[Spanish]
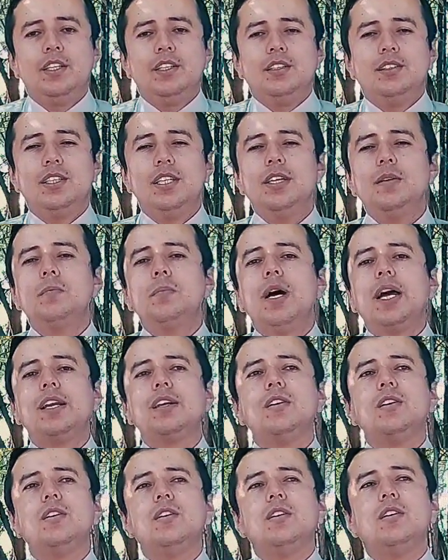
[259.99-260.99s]
Sin
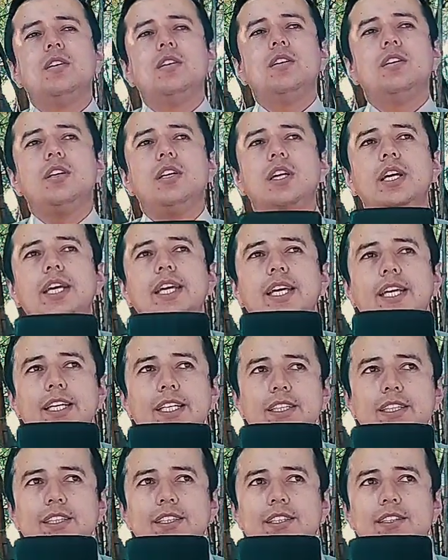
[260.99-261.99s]
embargo, eh,
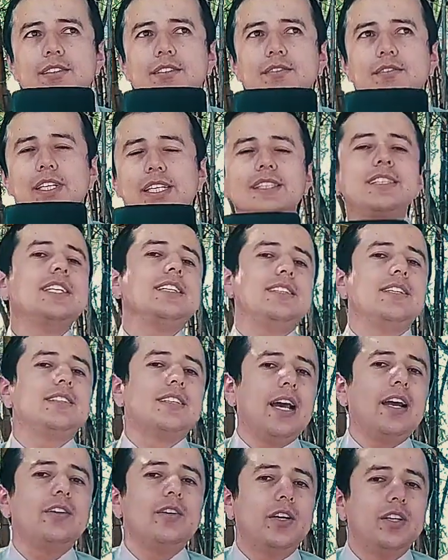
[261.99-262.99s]
es
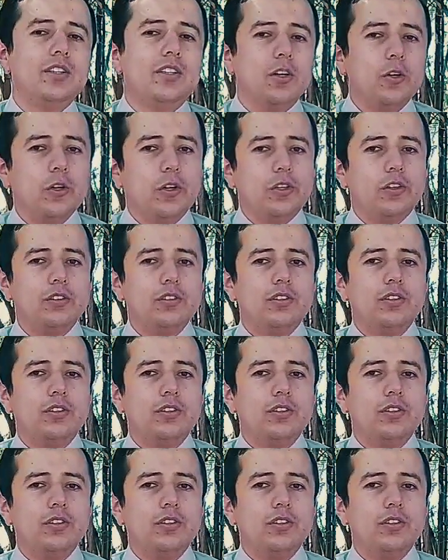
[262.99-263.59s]
necesario el dolor